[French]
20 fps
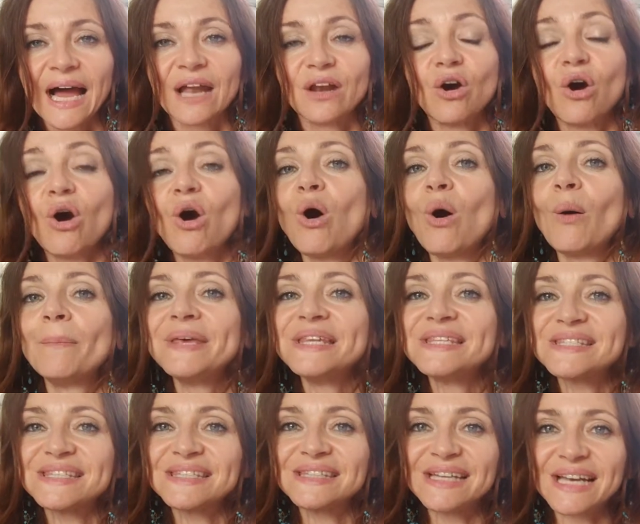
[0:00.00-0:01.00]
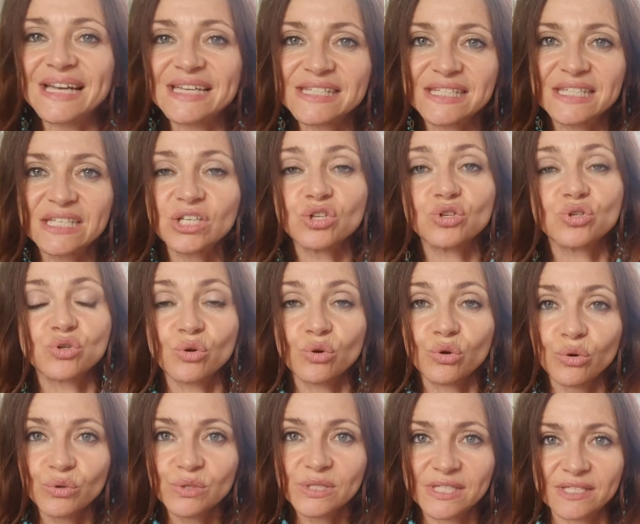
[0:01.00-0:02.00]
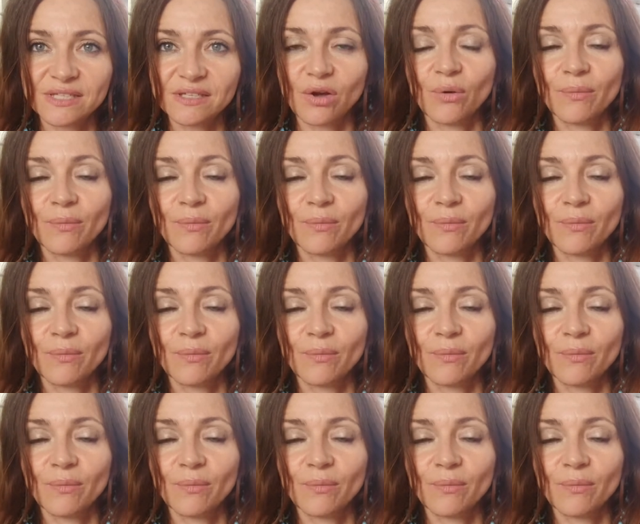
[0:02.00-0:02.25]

Alors en médecine classique, je le redis,